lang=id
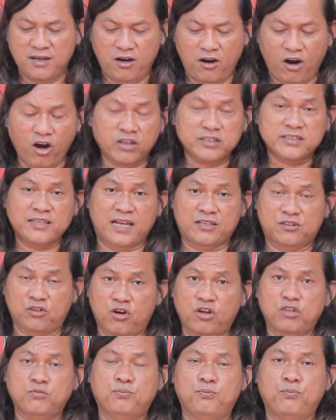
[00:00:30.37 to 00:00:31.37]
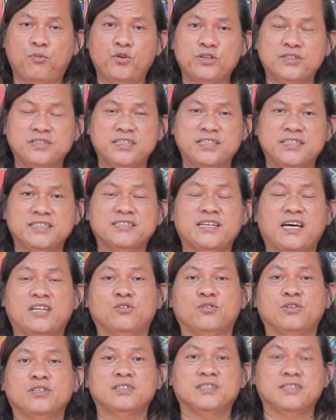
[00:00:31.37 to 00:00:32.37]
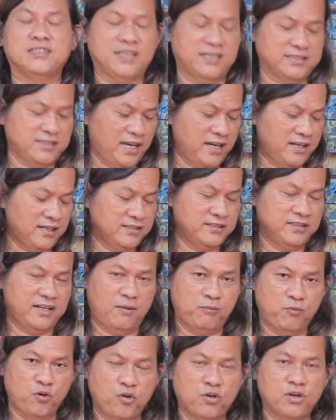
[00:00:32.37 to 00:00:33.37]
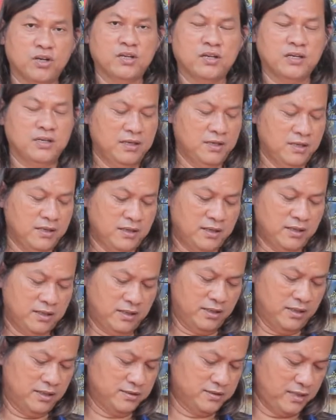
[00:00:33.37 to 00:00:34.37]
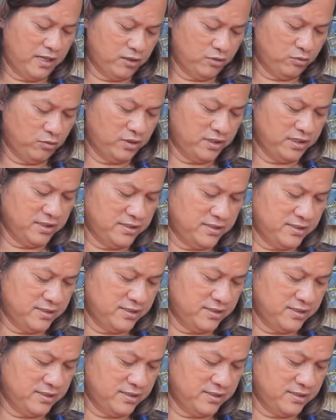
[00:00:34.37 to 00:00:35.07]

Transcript: Orchard Road puisi ini saya tulis ketika saya ke Singapura uh, saya tulis